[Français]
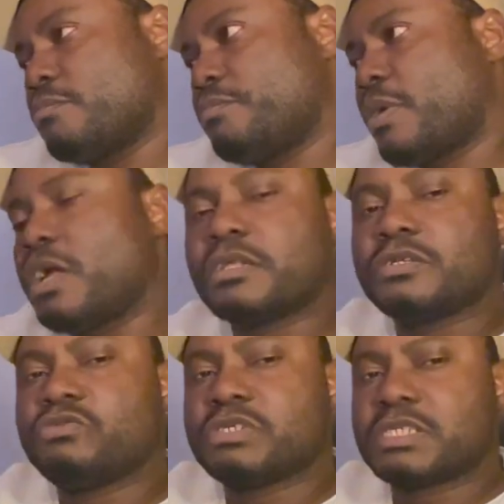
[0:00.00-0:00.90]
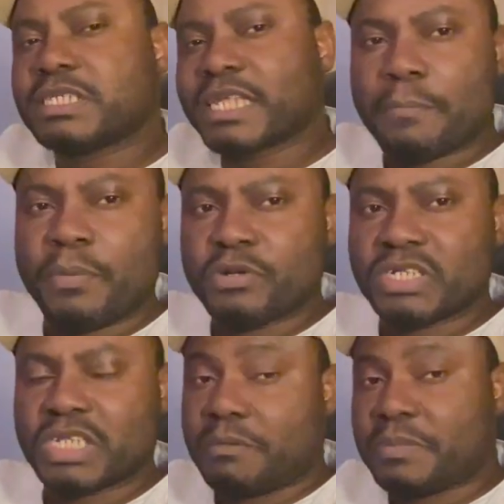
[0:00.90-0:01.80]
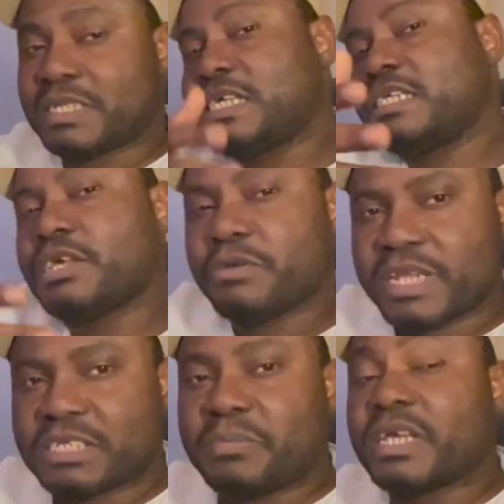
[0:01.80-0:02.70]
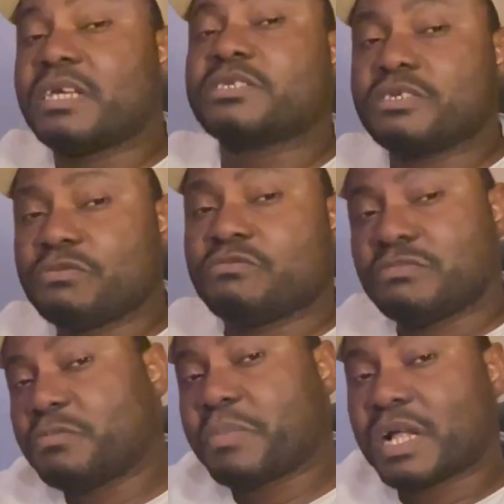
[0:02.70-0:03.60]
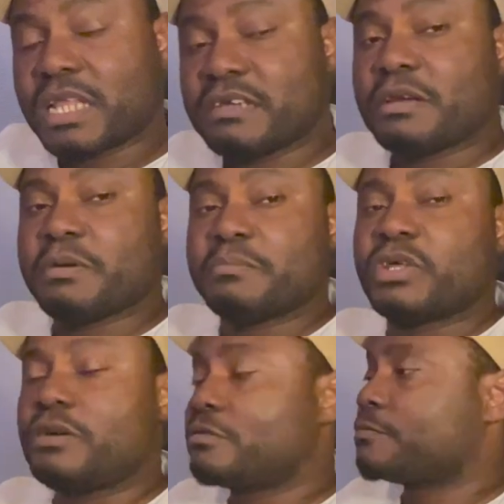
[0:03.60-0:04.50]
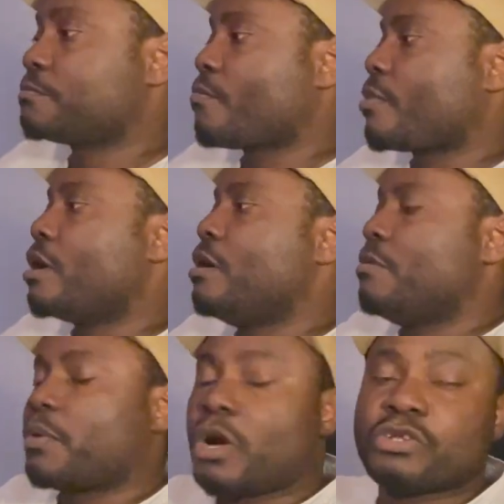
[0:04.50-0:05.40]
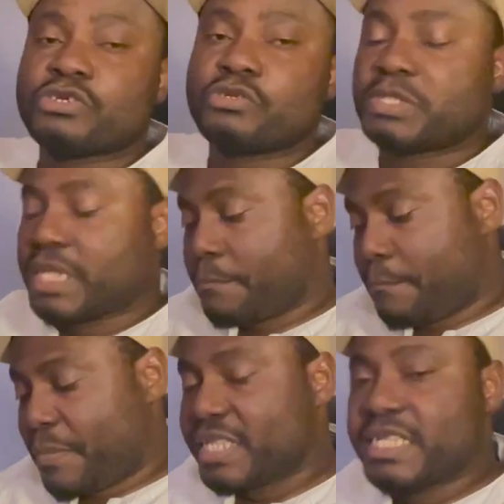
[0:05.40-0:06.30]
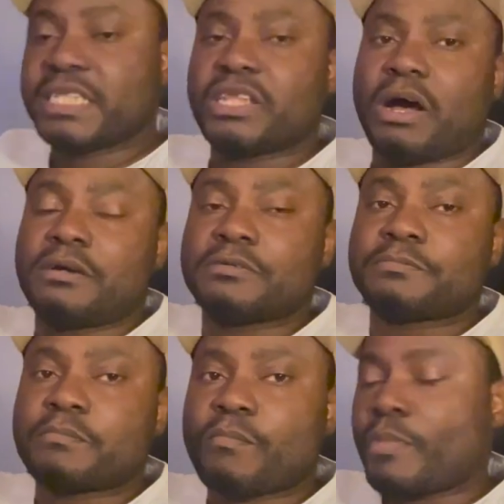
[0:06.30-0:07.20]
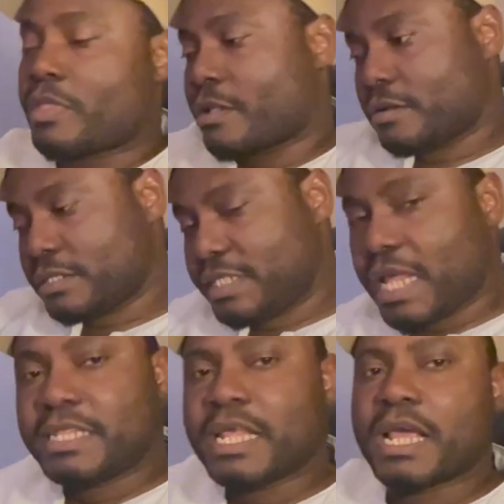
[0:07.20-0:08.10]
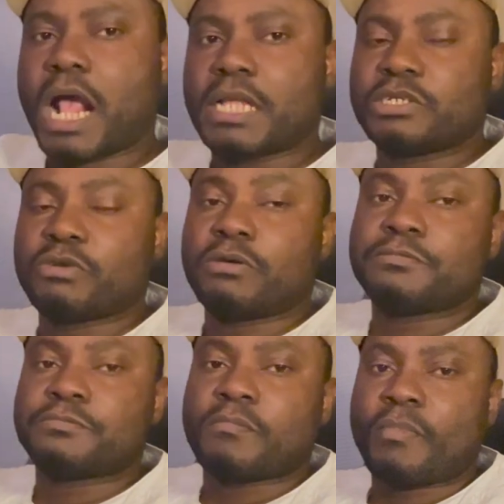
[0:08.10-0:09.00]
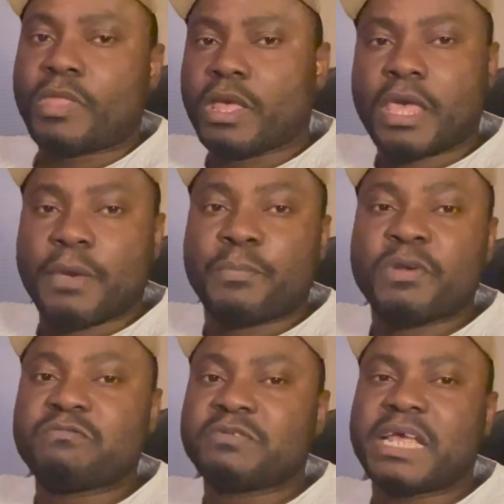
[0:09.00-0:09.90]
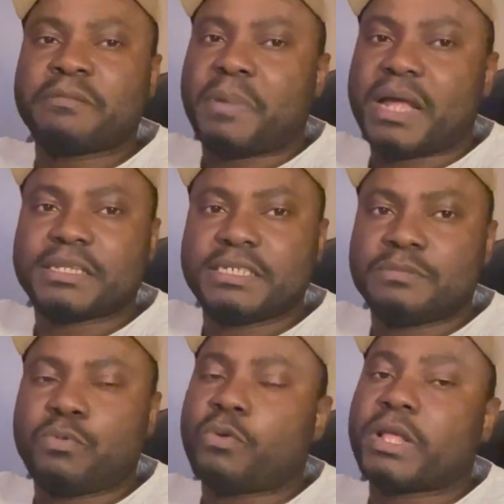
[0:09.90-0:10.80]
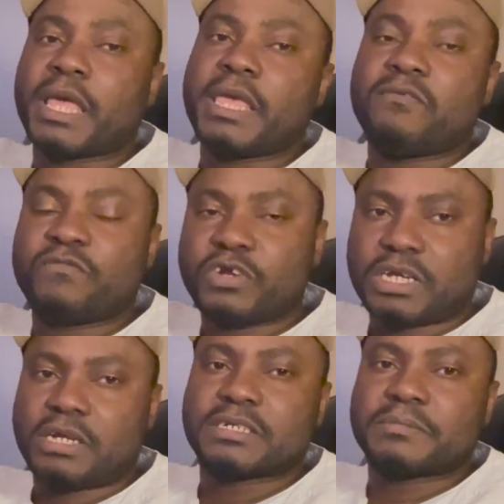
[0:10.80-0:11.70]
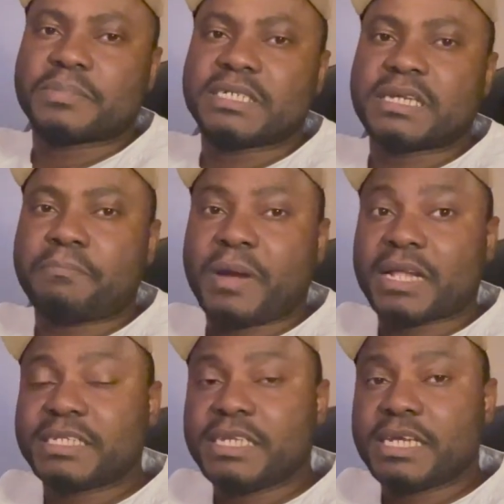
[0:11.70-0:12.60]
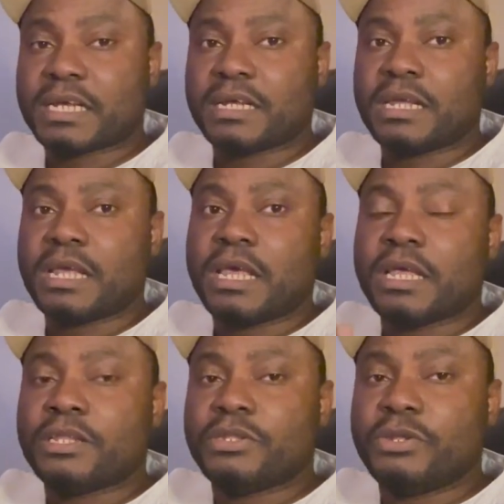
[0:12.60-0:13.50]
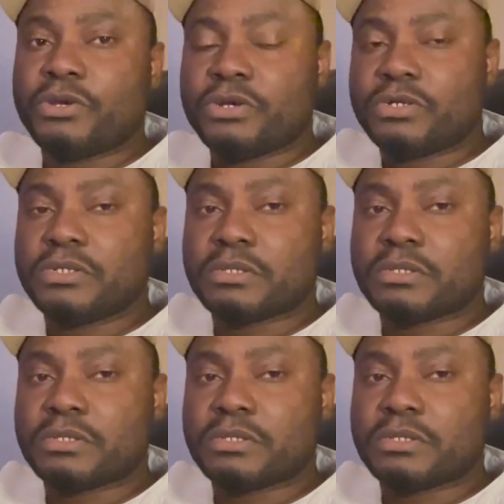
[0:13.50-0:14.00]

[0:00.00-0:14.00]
prendre juste très peu de temps, parce que ça, c'est une expérience que je partage en même temps, prendre juste un petit temps d'intégration, et puis vous êtes parti pour créer votre entreprise à partir de